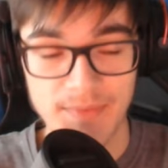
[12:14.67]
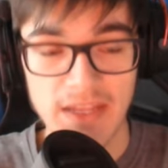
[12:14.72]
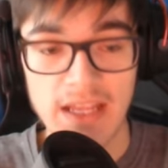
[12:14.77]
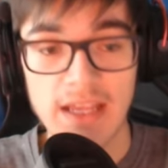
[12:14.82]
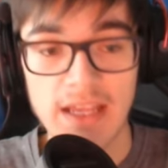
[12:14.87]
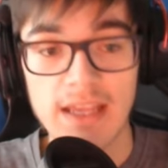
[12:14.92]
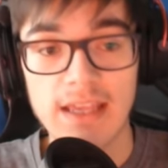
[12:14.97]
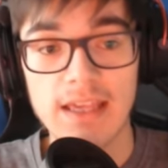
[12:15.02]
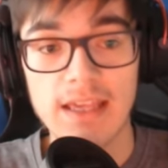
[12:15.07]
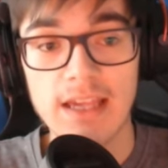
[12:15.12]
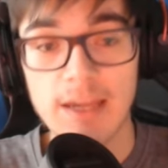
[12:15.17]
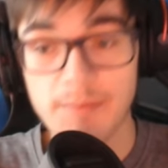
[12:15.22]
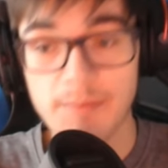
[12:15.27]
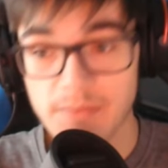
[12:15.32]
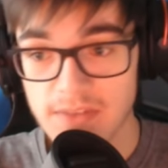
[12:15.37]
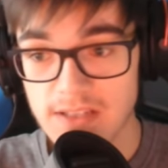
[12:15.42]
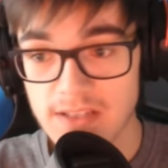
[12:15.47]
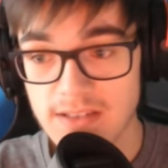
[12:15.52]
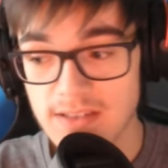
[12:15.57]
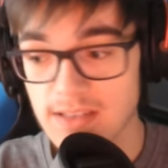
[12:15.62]
Hier gibt
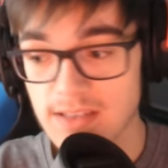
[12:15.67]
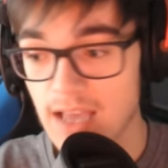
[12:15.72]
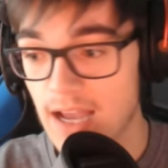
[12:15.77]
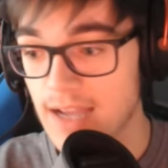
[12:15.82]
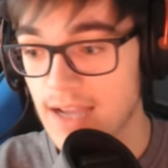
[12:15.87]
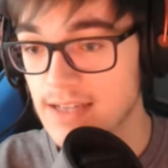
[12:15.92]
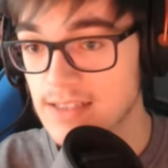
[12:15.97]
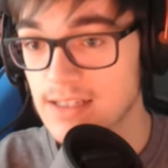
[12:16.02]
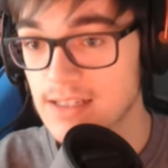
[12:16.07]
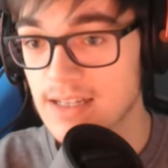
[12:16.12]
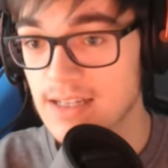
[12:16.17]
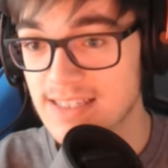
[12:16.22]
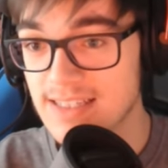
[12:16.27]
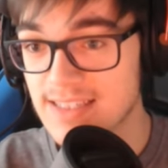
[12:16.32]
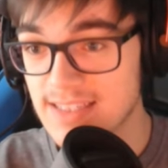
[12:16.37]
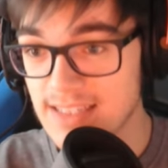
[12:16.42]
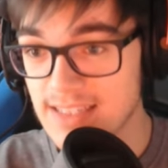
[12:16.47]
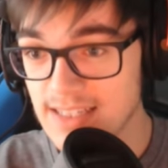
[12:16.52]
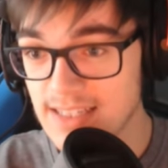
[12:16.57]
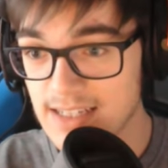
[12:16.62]
es ein
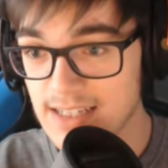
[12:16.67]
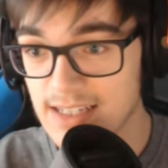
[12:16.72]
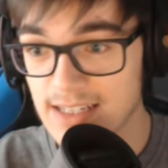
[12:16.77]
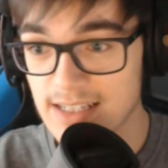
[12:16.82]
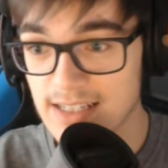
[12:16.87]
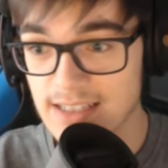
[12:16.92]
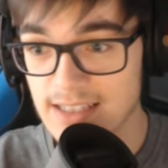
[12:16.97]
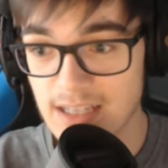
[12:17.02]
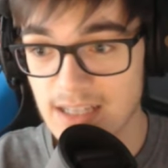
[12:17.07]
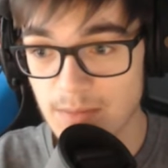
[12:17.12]
Secret